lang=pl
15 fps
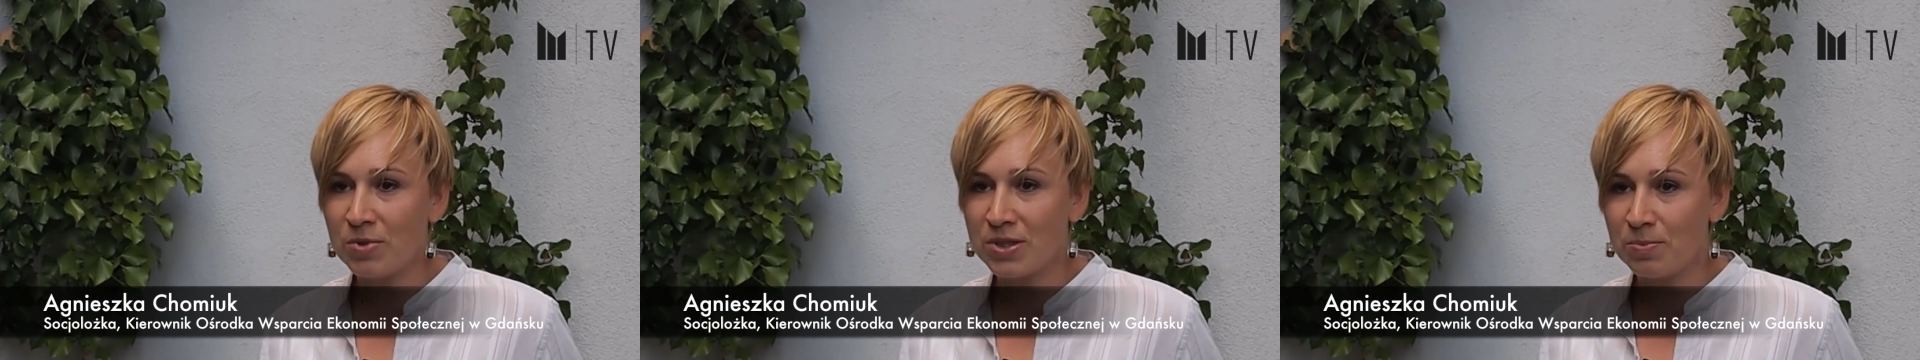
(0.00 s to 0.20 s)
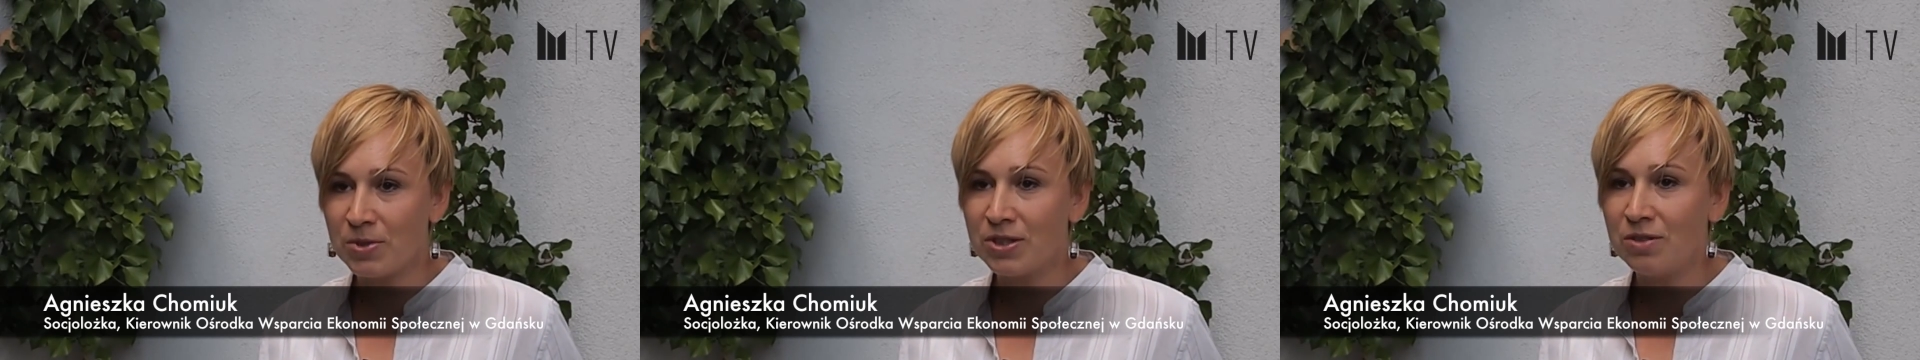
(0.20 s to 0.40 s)

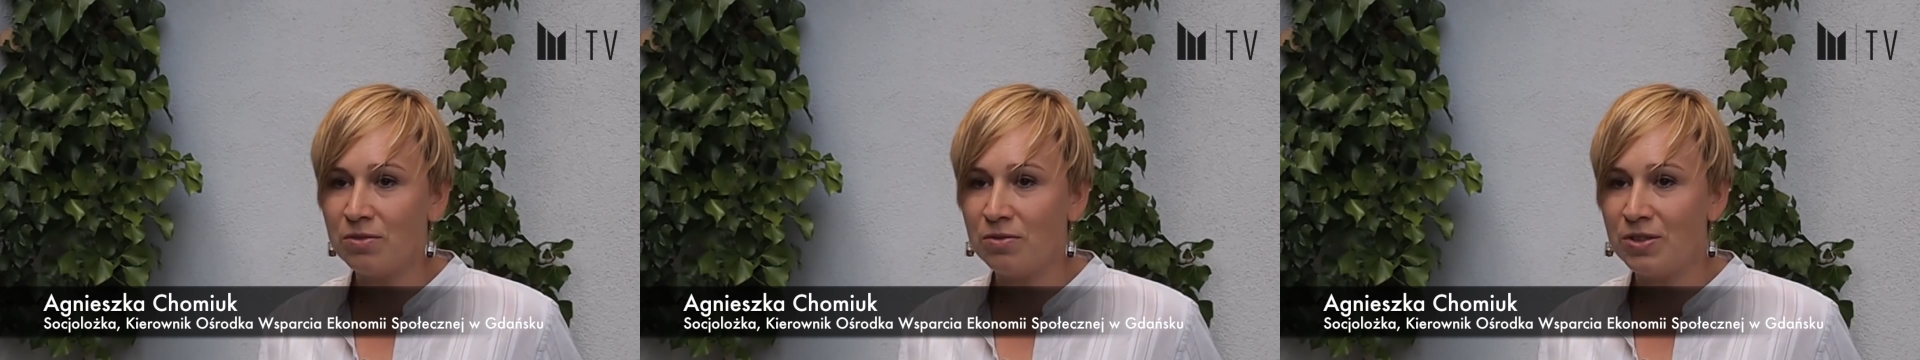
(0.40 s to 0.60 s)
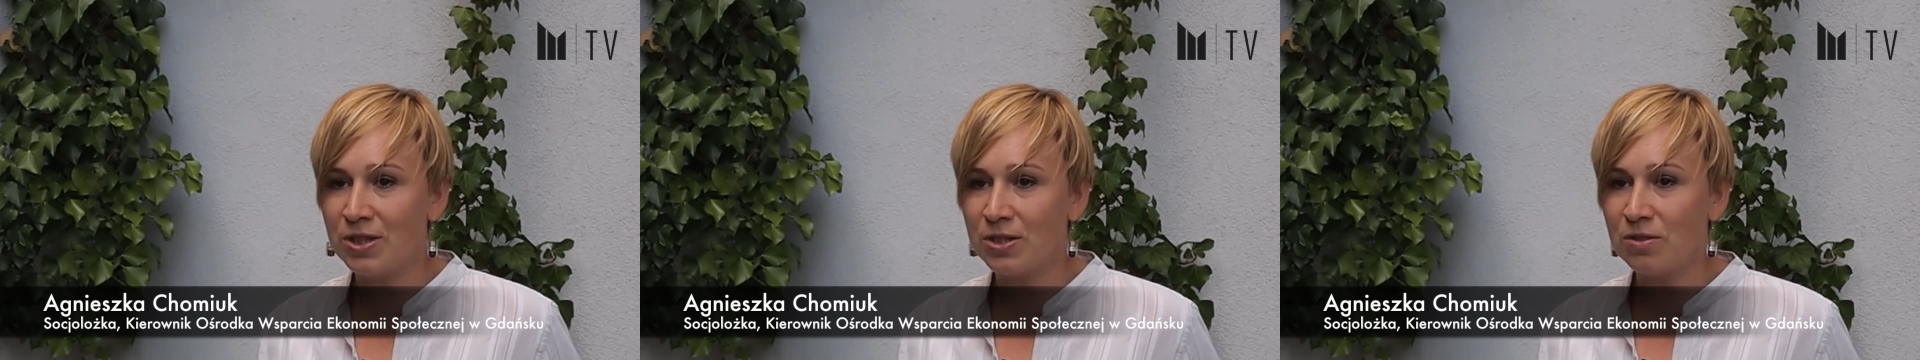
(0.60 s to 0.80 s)

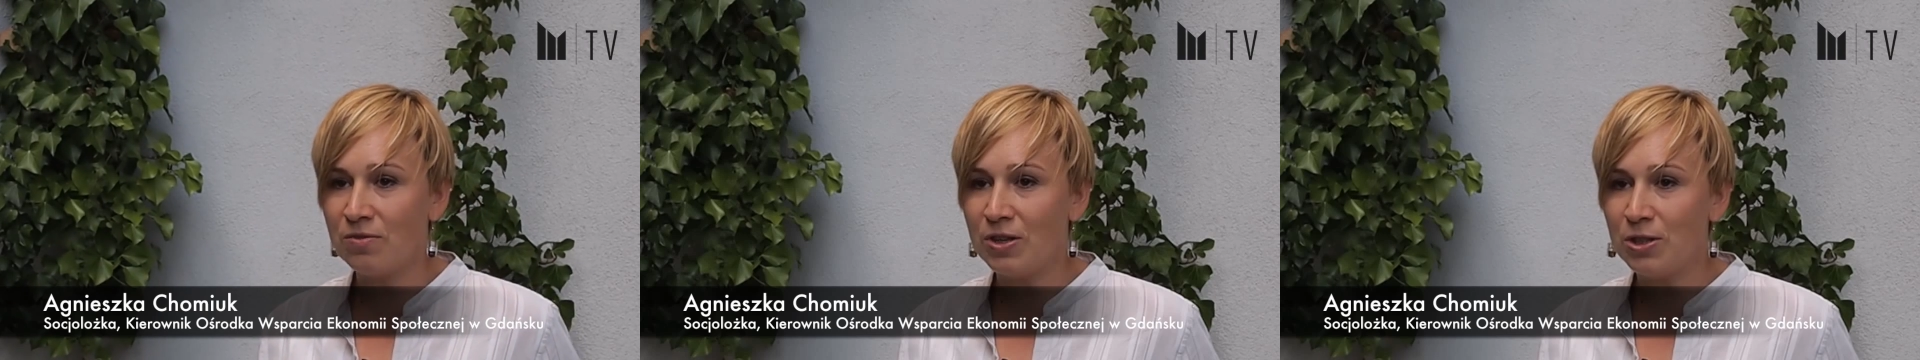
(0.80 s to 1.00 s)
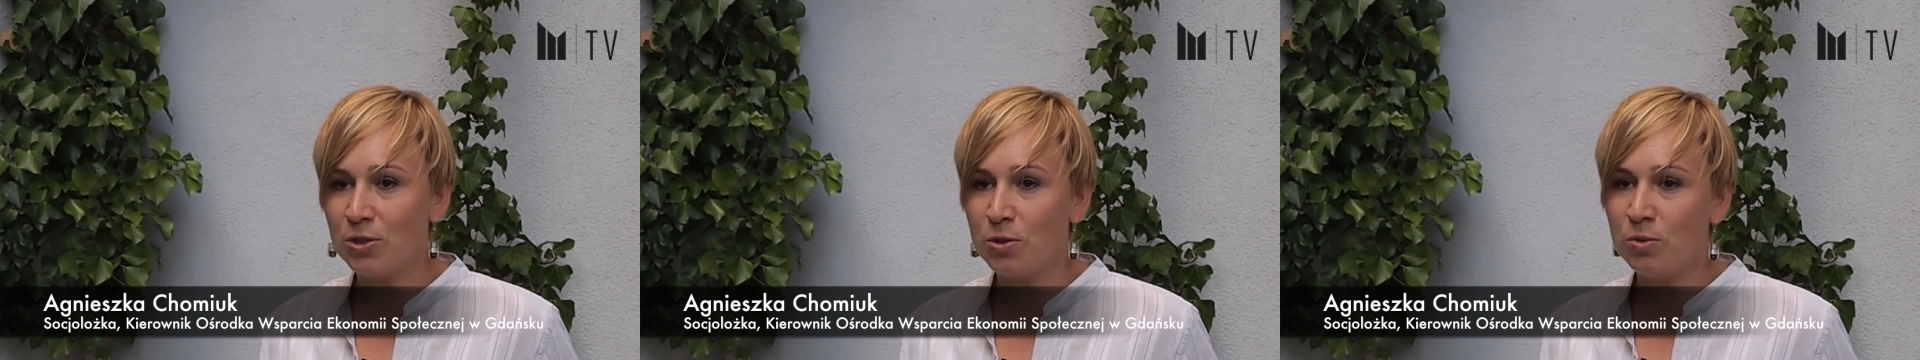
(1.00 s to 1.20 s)
perspektywy
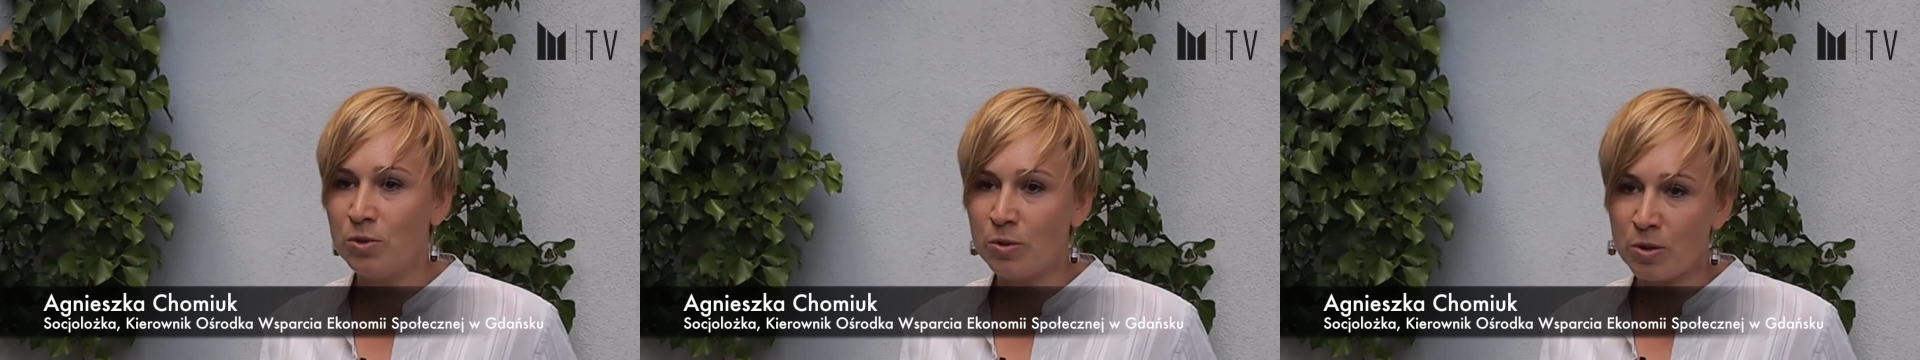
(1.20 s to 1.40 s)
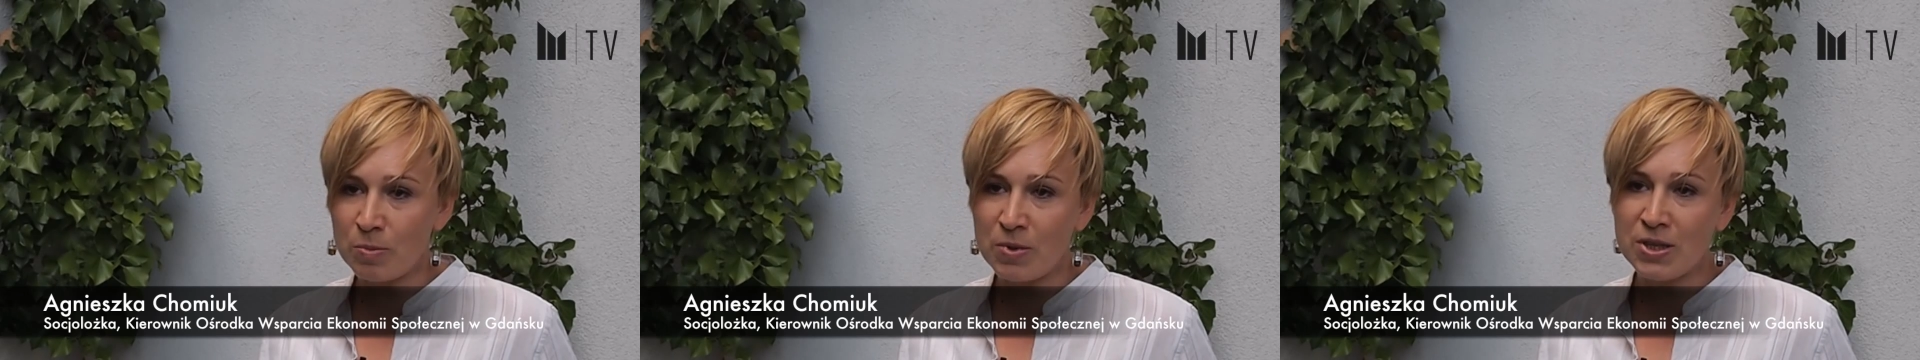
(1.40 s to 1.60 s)
finansowania z
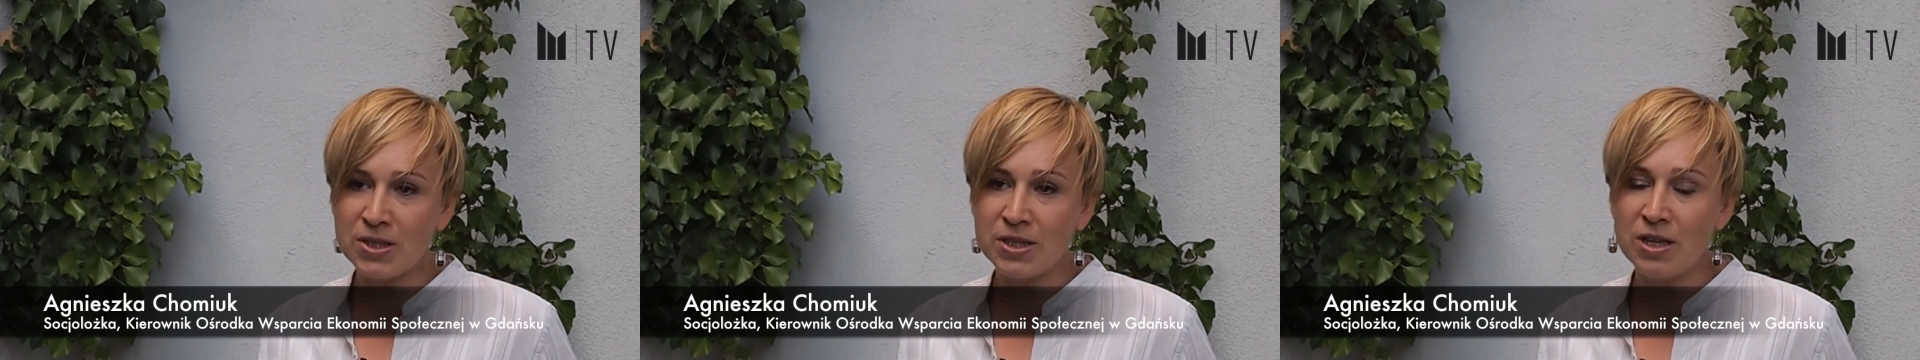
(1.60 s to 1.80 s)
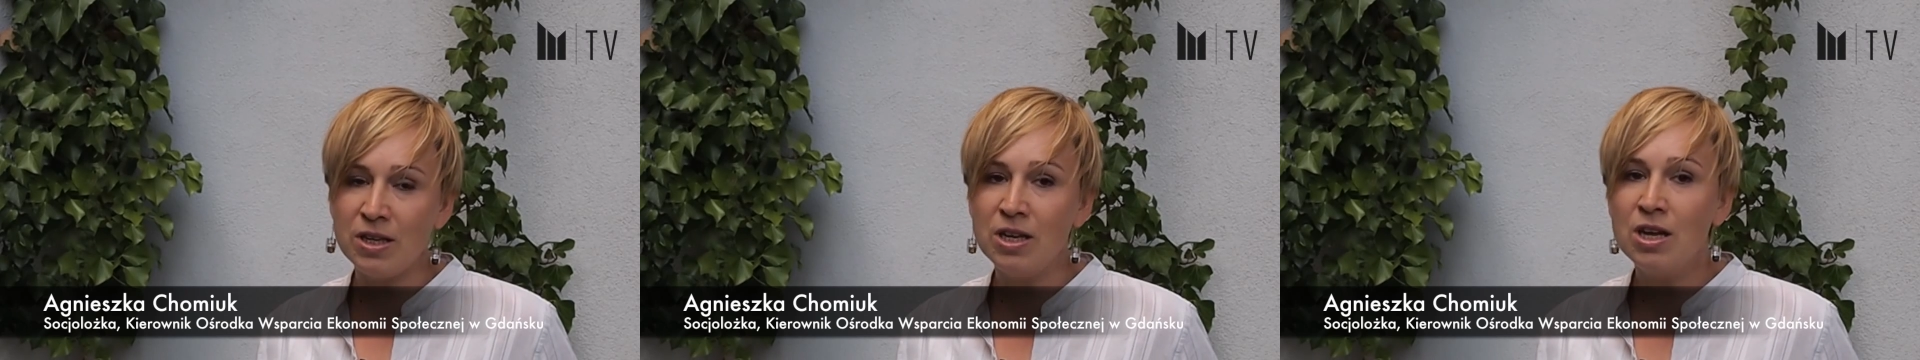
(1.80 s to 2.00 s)
Unii
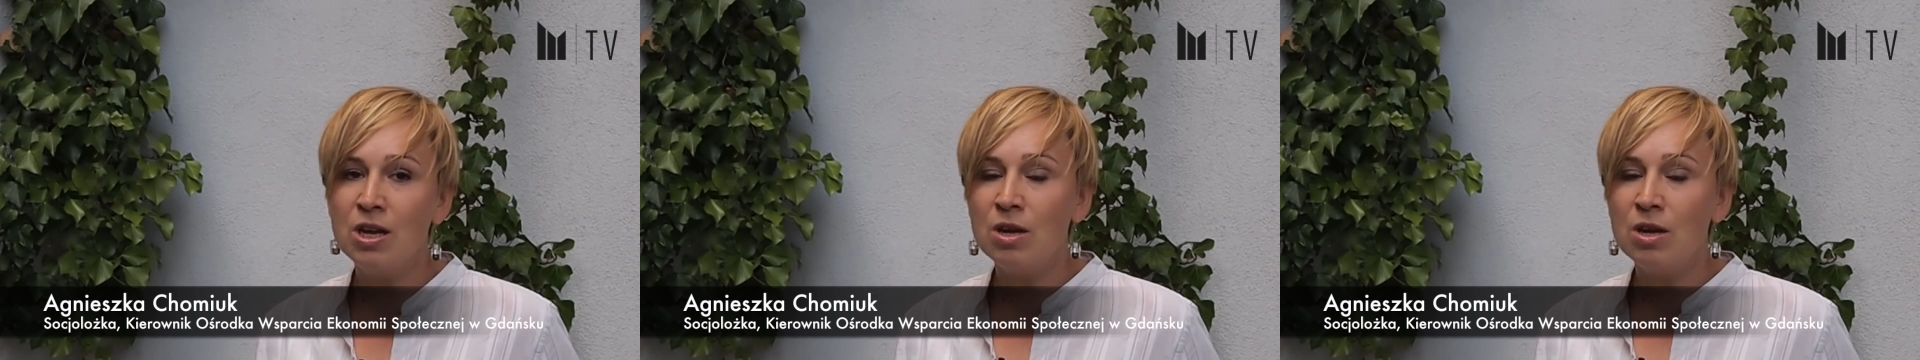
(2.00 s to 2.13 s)
Europejskiej,